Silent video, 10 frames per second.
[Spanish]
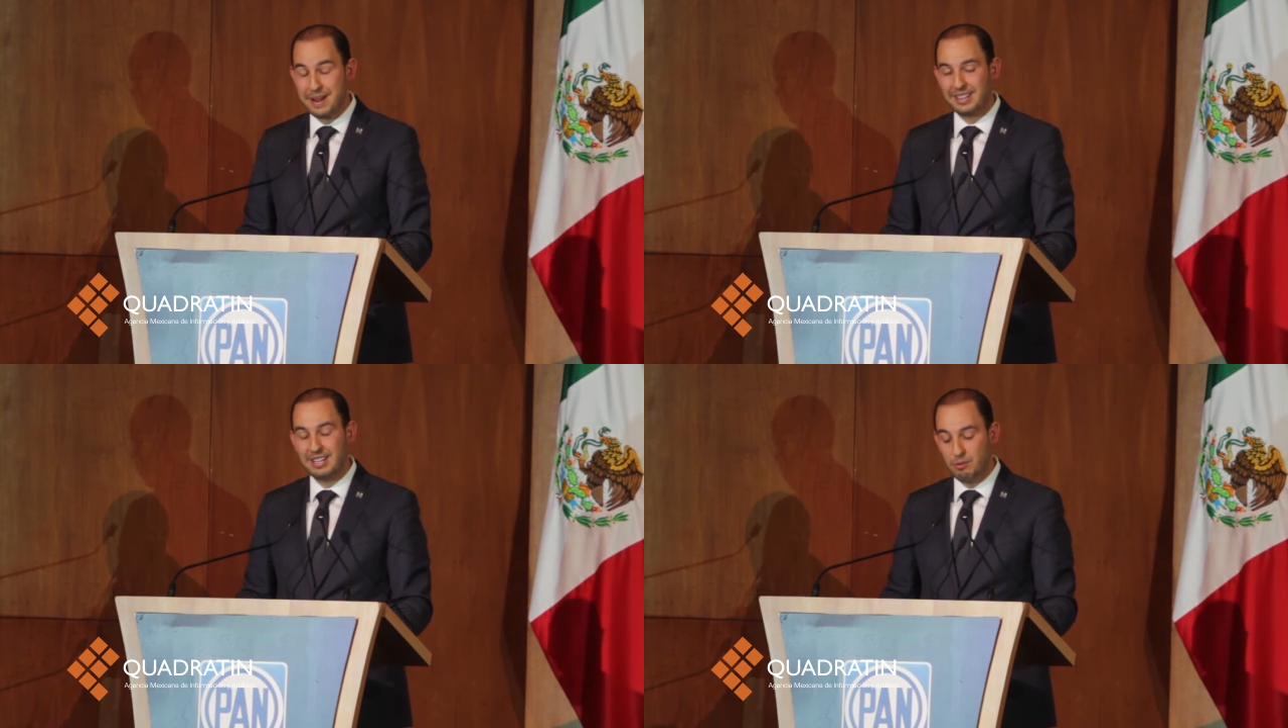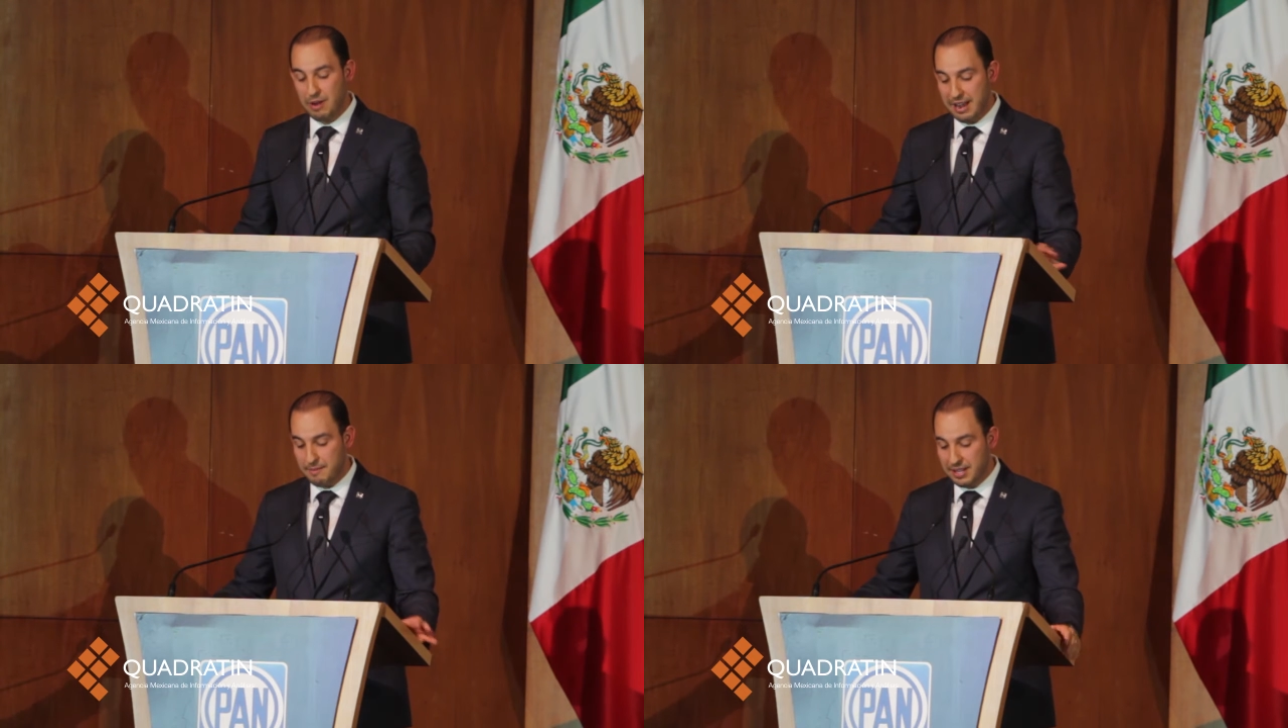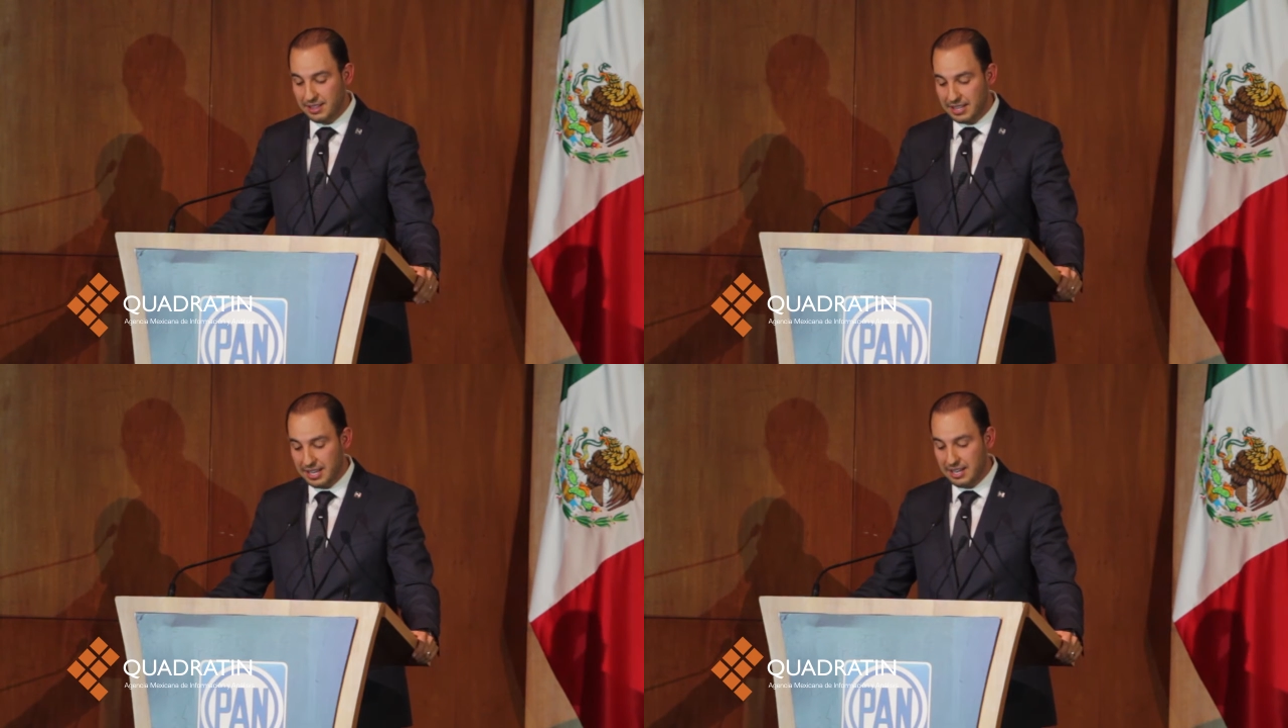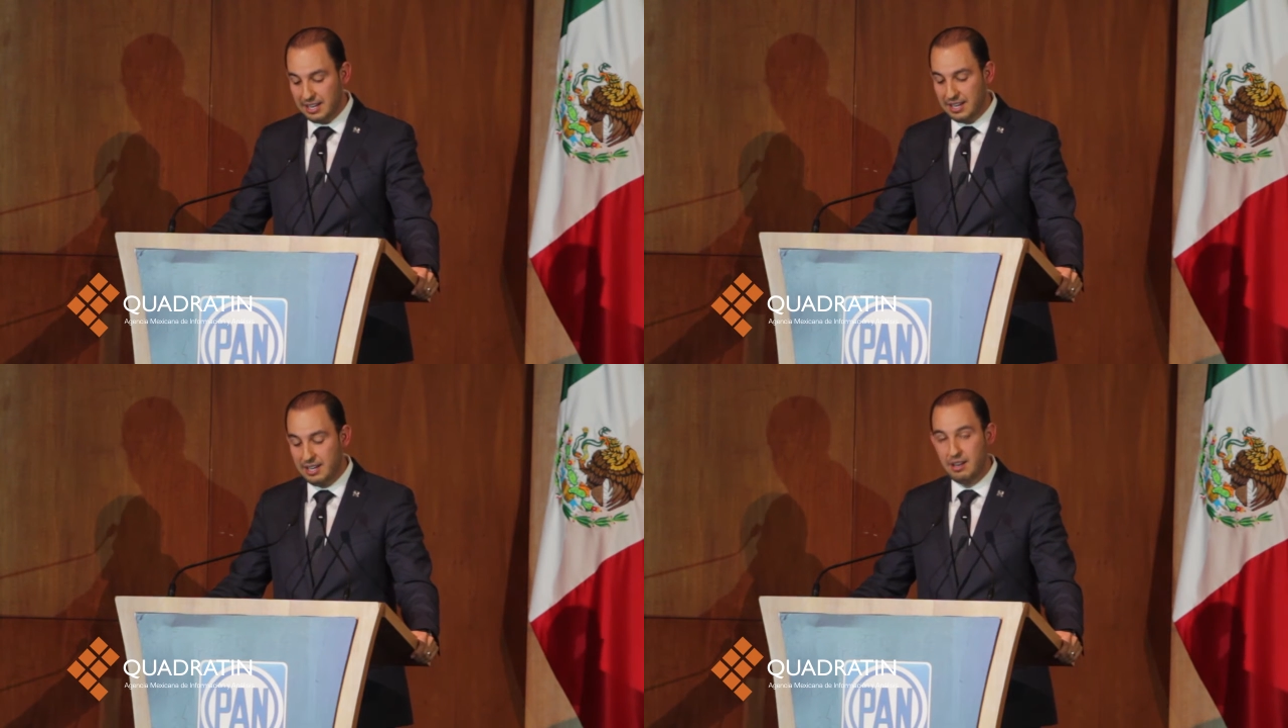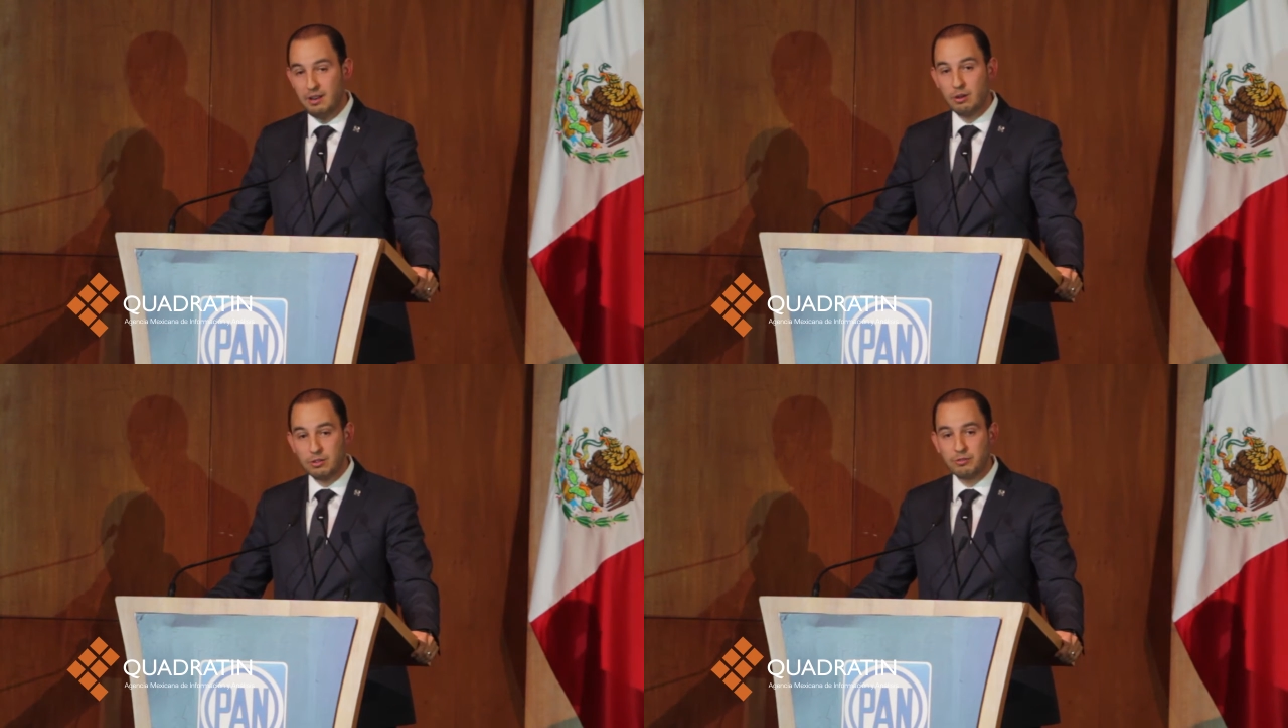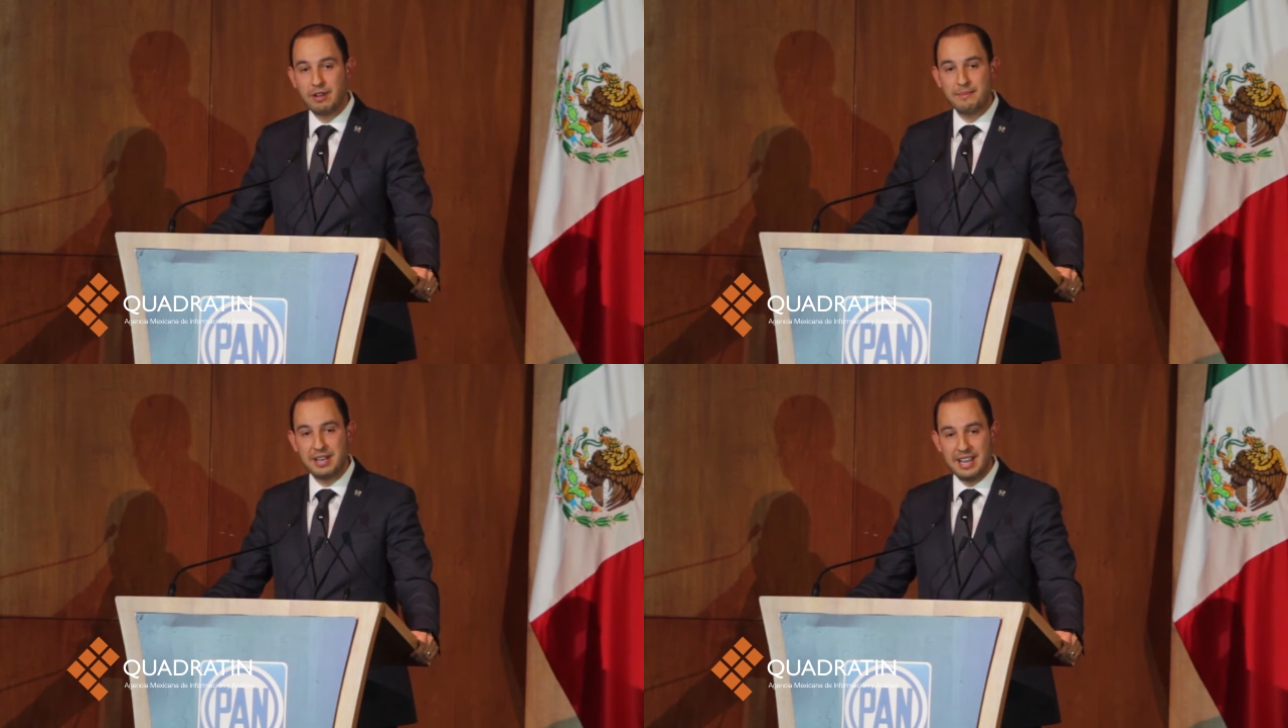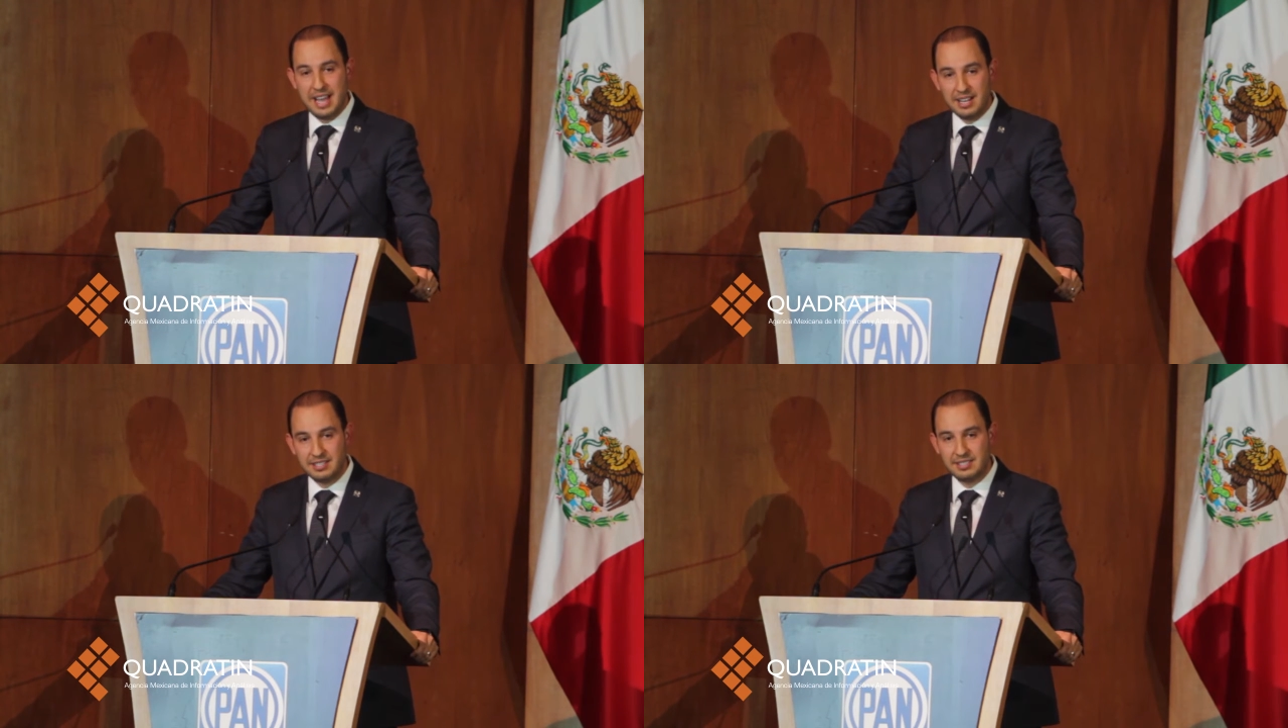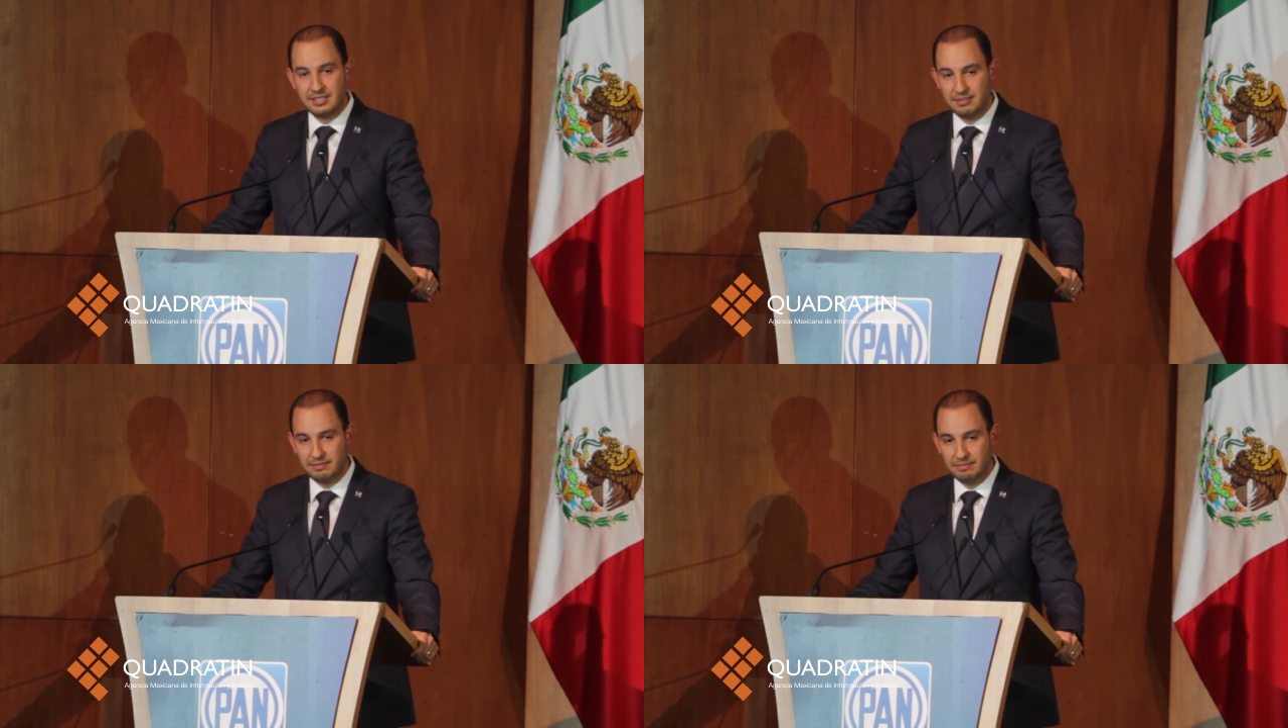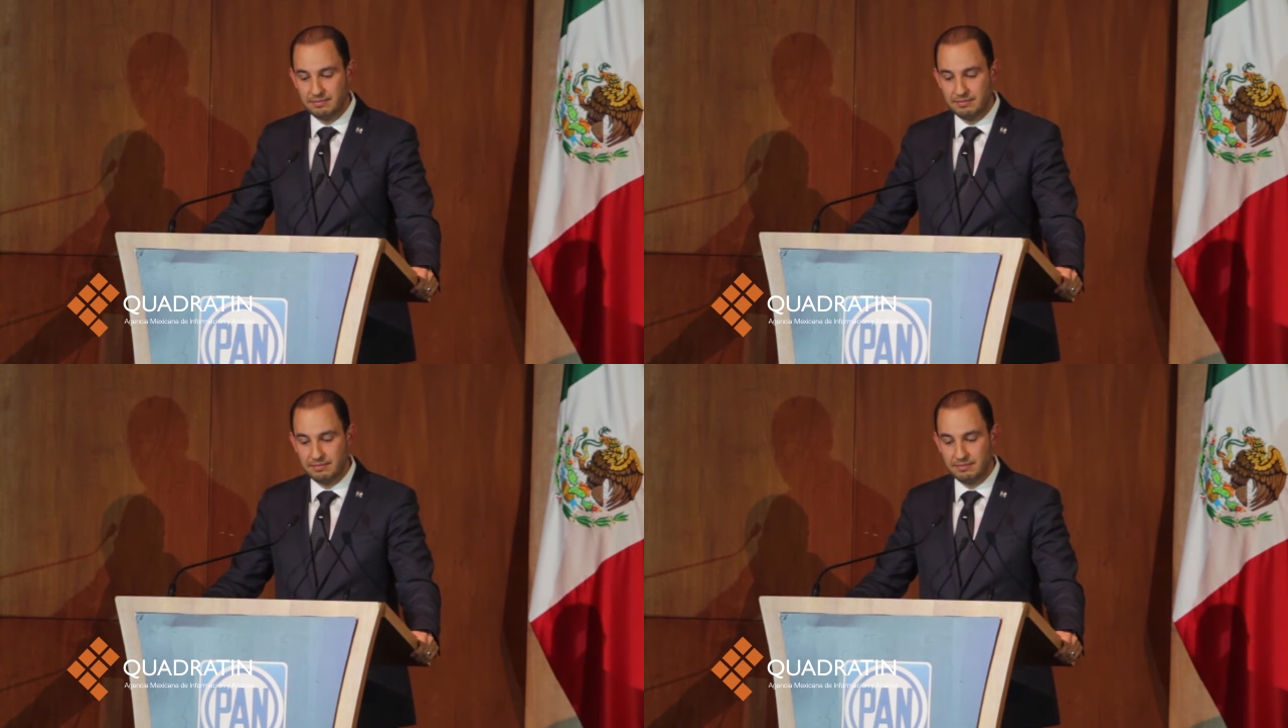particularmente los familiares,